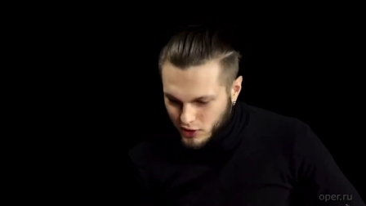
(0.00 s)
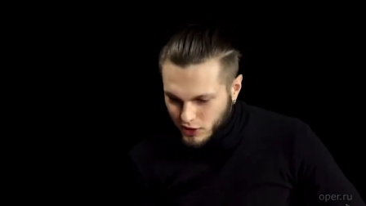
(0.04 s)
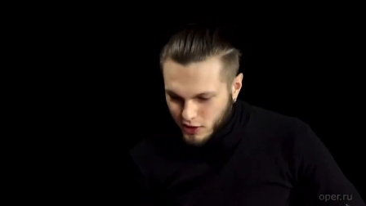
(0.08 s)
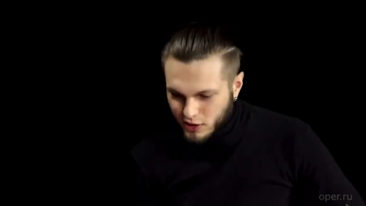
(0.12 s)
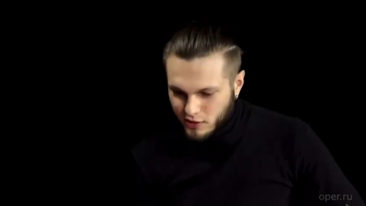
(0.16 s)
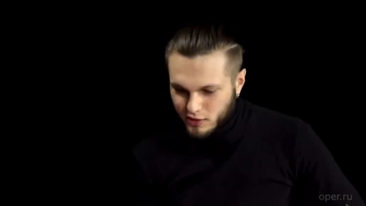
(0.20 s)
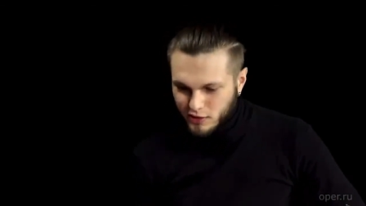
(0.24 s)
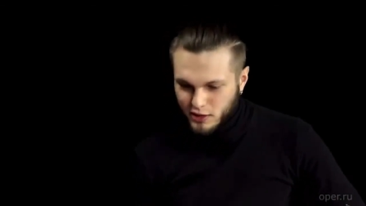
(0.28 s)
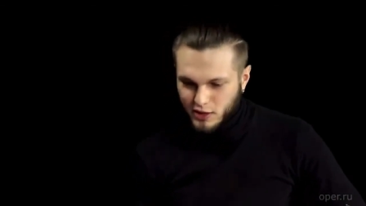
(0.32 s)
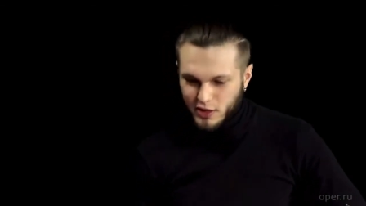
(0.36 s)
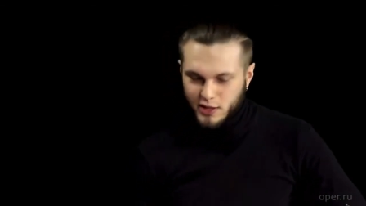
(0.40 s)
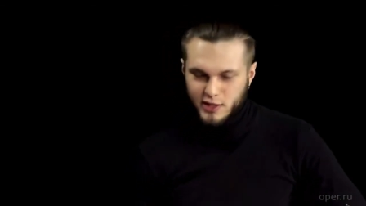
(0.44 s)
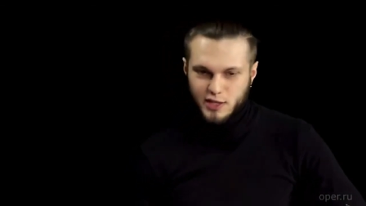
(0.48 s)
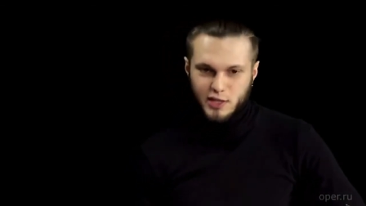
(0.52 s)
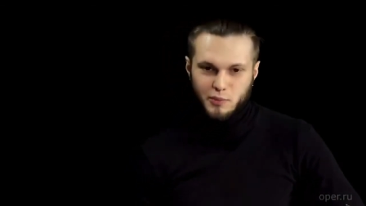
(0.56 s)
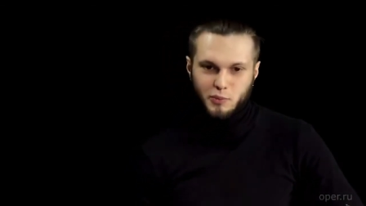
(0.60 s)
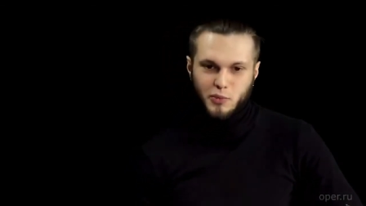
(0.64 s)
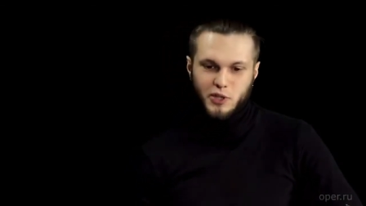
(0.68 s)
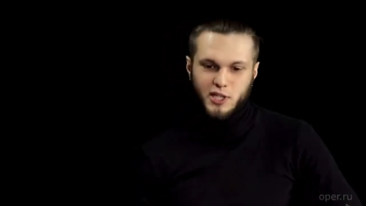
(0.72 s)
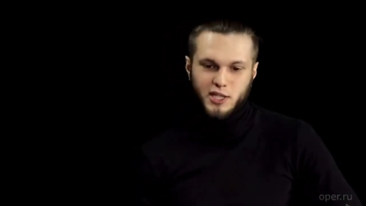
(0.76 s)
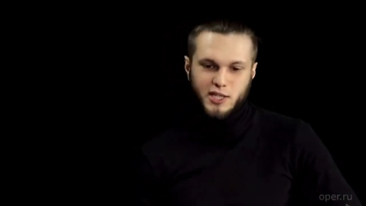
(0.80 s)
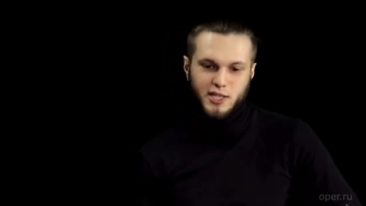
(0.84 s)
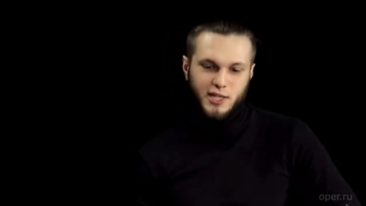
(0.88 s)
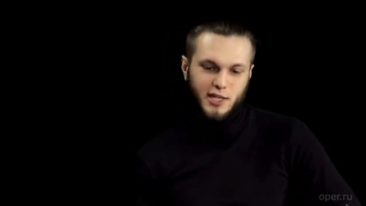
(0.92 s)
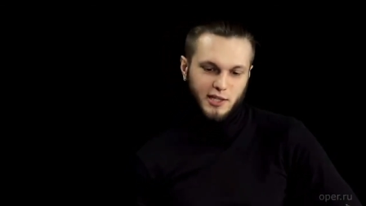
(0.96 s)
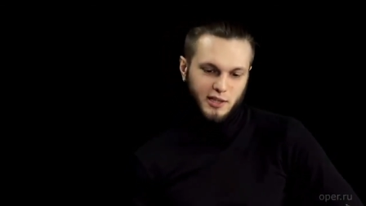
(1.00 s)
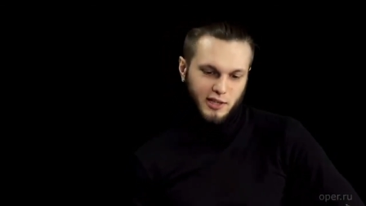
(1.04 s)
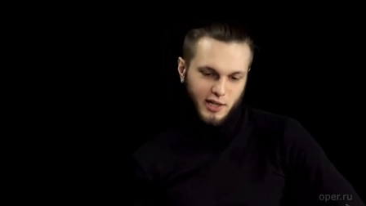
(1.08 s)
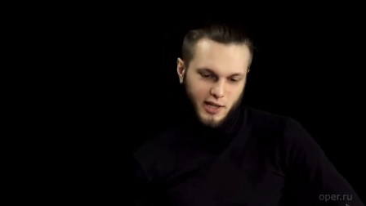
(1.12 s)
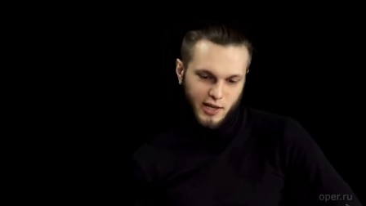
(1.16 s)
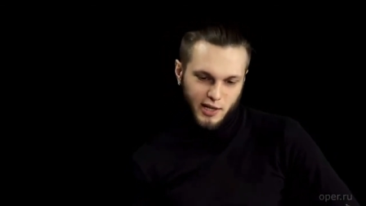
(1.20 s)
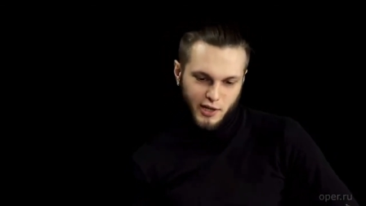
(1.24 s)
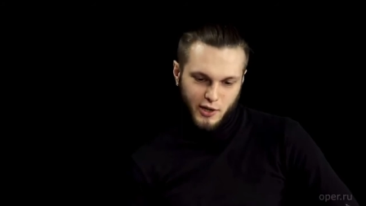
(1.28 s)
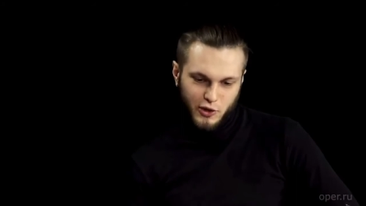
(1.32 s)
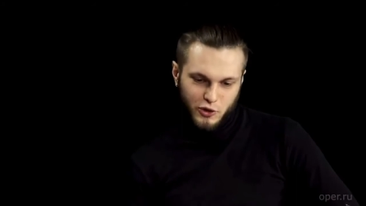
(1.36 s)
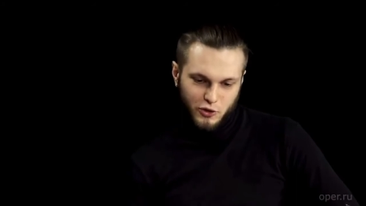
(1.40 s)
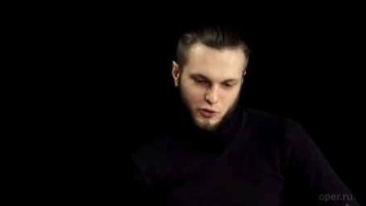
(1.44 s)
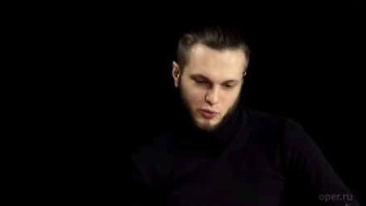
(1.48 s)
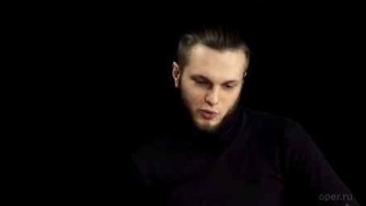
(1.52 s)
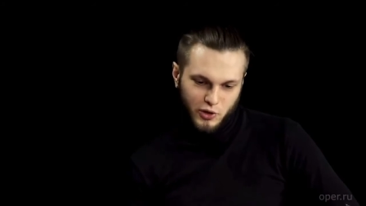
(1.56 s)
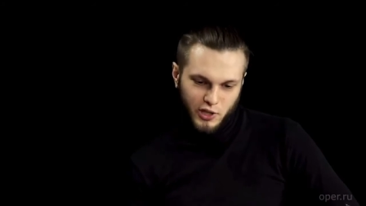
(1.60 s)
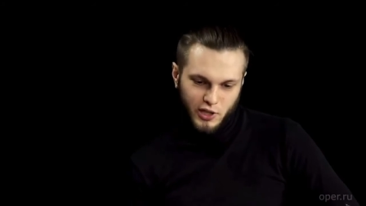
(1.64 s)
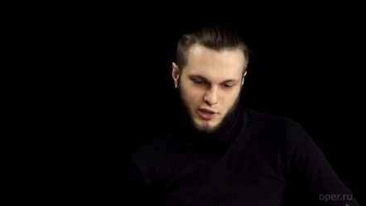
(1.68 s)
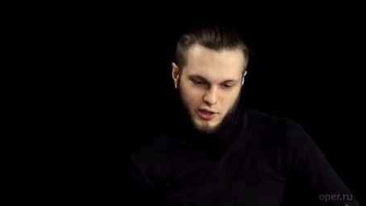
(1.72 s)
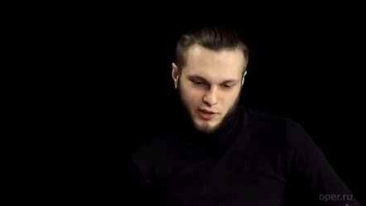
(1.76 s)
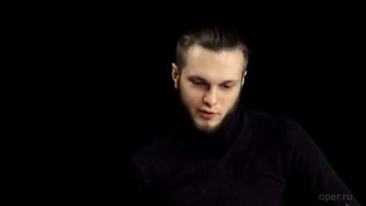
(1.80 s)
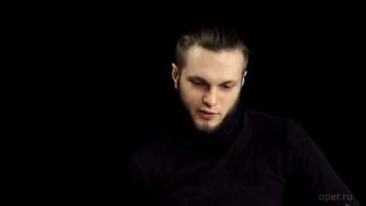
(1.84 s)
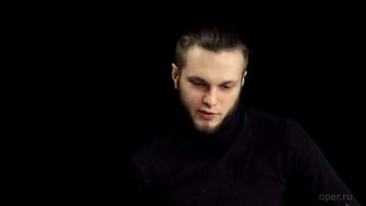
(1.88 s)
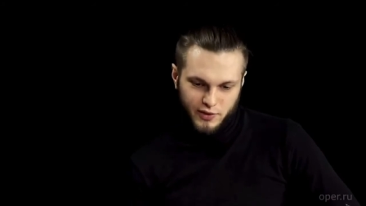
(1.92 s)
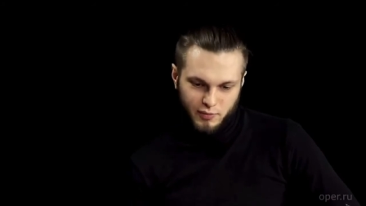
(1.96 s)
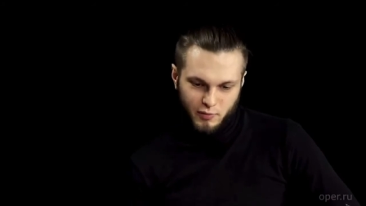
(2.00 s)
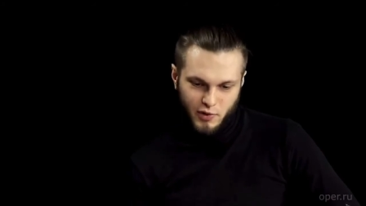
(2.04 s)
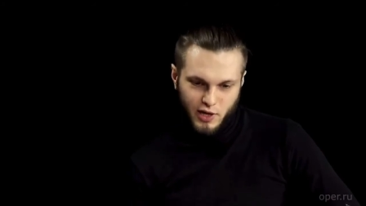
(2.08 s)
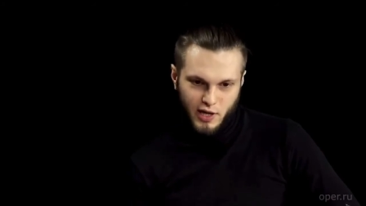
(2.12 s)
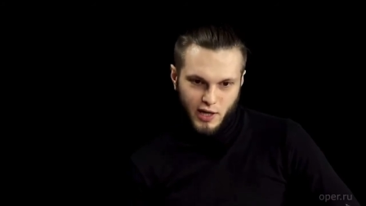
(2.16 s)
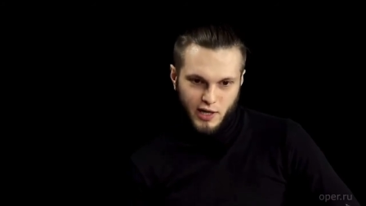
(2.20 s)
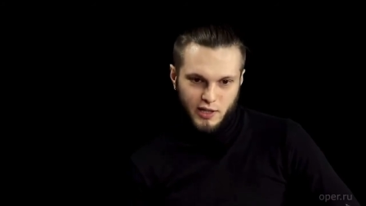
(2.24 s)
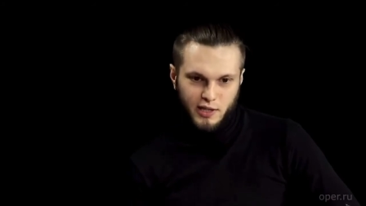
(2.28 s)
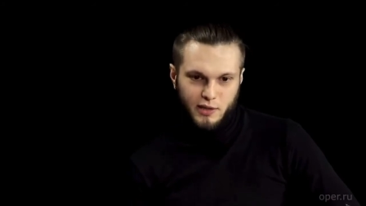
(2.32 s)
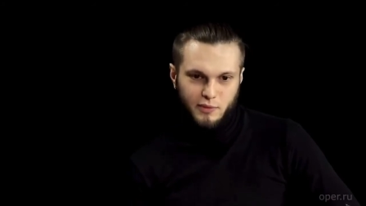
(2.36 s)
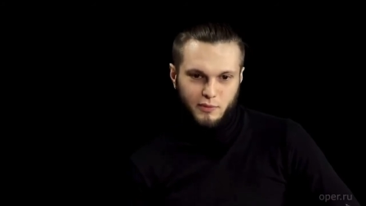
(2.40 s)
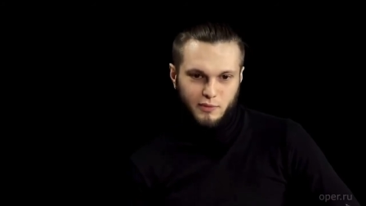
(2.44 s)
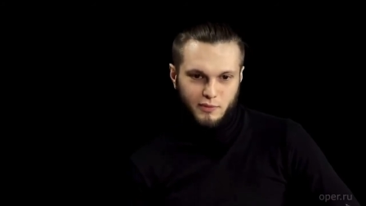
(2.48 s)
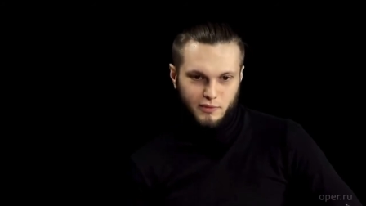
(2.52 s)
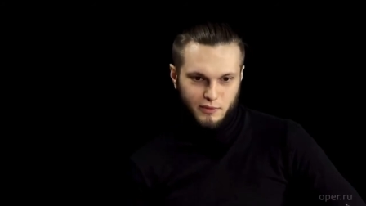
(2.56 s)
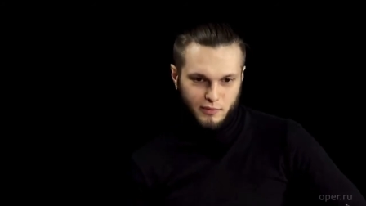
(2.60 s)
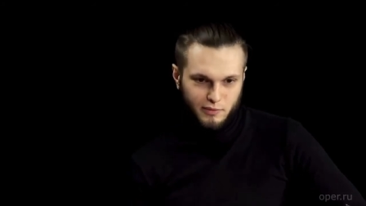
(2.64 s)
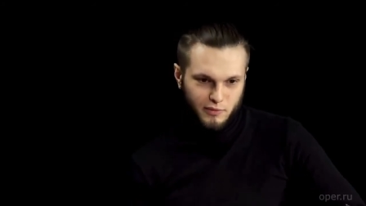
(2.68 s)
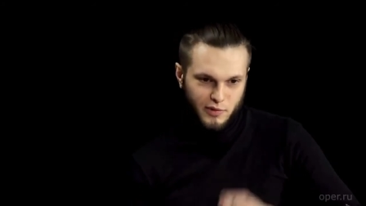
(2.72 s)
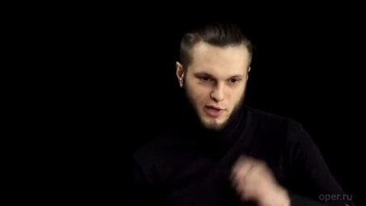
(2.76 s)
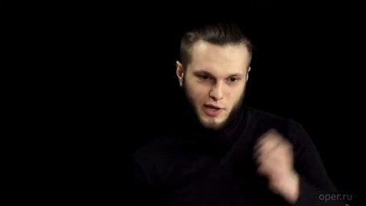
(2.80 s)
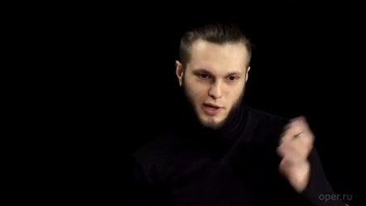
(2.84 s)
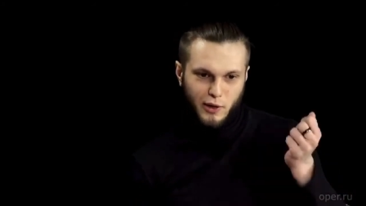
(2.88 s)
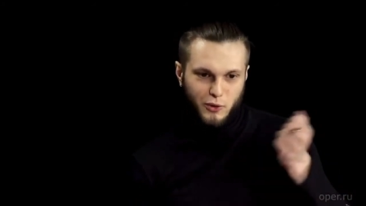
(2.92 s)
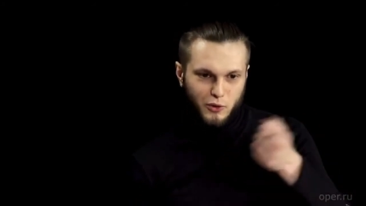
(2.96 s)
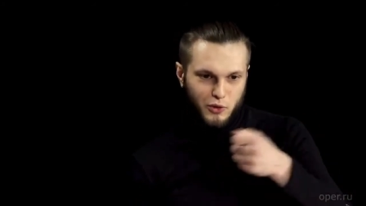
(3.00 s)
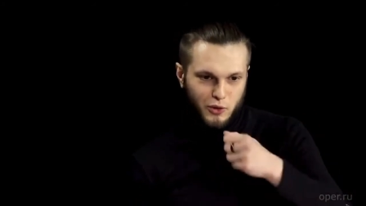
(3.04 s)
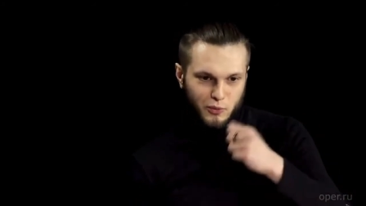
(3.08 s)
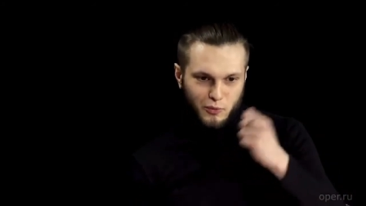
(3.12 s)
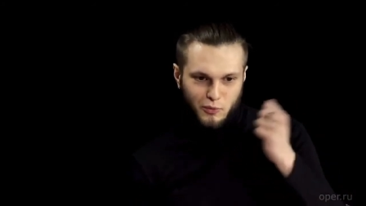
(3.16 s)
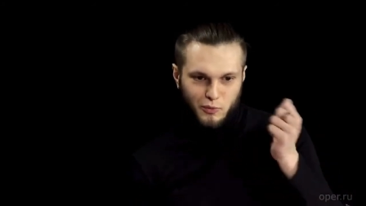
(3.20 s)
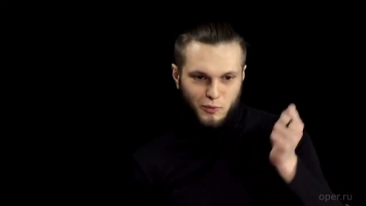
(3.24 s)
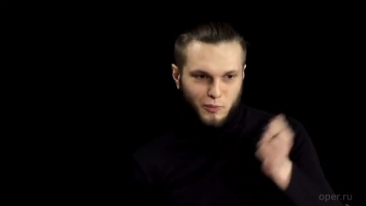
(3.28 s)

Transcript: 30-50 студентов с маханием, махающим,